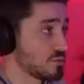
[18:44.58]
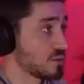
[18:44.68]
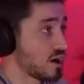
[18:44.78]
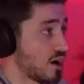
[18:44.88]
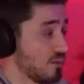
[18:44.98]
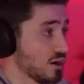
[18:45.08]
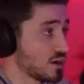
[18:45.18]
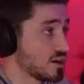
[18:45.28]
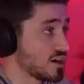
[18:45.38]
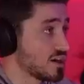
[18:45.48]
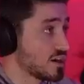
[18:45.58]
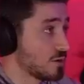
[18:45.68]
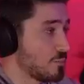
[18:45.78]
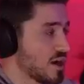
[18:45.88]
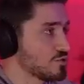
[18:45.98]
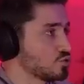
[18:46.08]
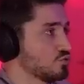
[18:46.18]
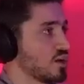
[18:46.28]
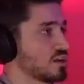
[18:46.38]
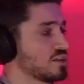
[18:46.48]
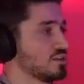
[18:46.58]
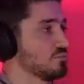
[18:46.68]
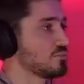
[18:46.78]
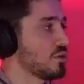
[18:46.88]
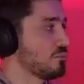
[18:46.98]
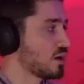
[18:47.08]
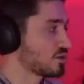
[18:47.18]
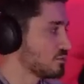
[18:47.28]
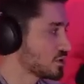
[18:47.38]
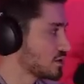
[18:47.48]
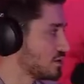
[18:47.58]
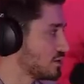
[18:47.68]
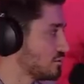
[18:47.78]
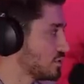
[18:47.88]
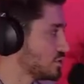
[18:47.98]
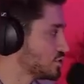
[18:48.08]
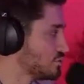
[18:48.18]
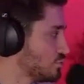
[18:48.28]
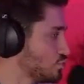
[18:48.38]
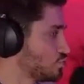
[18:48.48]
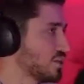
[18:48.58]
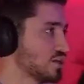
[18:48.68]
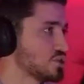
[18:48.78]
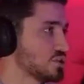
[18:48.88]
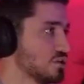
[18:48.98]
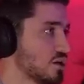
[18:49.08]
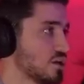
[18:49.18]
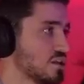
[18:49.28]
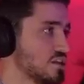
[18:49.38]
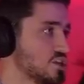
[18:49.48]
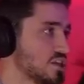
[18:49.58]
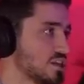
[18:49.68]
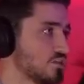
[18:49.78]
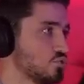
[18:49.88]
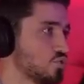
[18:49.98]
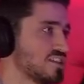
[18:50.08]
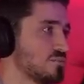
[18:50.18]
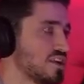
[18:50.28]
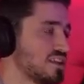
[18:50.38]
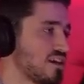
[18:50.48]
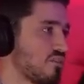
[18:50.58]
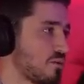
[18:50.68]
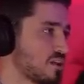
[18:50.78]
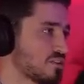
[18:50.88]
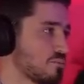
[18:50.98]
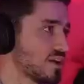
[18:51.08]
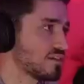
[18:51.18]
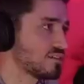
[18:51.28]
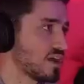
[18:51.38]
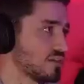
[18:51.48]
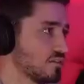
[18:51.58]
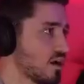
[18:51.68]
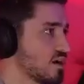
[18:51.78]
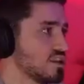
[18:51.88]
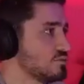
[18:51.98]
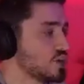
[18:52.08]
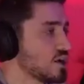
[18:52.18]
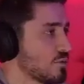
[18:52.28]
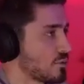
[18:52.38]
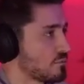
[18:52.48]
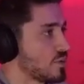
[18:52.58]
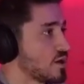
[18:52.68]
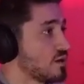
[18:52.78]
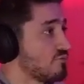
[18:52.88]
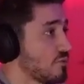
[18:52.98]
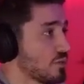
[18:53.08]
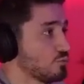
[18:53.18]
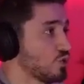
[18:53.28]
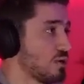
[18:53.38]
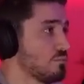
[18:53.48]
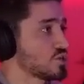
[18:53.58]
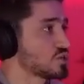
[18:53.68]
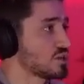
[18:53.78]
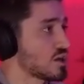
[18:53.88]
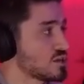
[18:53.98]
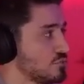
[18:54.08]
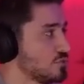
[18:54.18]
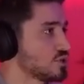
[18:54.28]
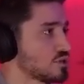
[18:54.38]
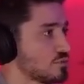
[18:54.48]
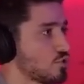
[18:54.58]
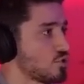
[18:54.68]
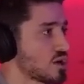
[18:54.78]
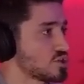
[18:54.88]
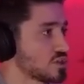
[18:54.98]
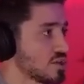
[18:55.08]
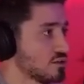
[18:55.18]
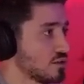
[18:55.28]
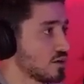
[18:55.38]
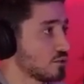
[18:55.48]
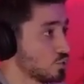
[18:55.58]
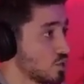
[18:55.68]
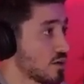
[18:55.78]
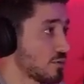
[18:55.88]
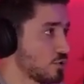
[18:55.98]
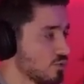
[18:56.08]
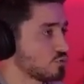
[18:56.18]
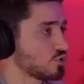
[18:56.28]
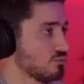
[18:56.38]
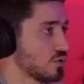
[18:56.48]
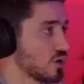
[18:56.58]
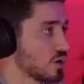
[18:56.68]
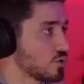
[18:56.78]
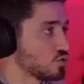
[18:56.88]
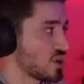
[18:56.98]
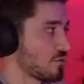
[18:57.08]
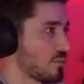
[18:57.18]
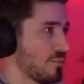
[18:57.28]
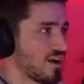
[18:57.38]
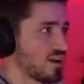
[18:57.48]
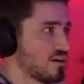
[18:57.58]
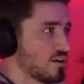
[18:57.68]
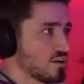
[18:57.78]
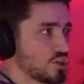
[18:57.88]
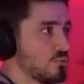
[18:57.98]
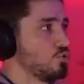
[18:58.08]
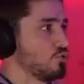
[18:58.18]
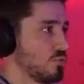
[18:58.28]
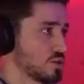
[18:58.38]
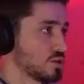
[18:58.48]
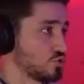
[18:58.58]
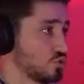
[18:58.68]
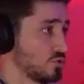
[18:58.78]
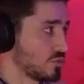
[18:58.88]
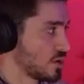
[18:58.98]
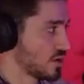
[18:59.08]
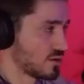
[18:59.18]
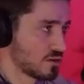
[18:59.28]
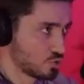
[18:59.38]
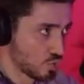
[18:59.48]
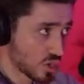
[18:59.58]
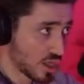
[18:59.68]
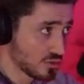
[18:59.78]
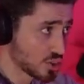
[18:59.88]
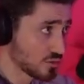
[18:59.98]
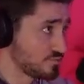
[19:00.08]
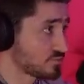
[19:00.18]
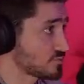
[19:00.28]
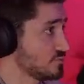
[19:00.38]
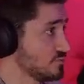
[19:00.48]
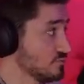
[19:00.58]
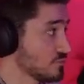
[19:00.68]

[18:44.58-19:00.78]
edebilir. Ama ben şunu fark ettim ki ben markamı, kalitemi, işimi büyütmek için içerik üretmeye devam etmekten daha iyi bir şey yapamam. Ve ben bunu en başta daha 20 yaşında bir öğrenciyken bunu yapabiliyormuşum. Şu anda ben parayla işimi büyütmeye çalışıyorum. Dedim bu çok yanlış. Evet.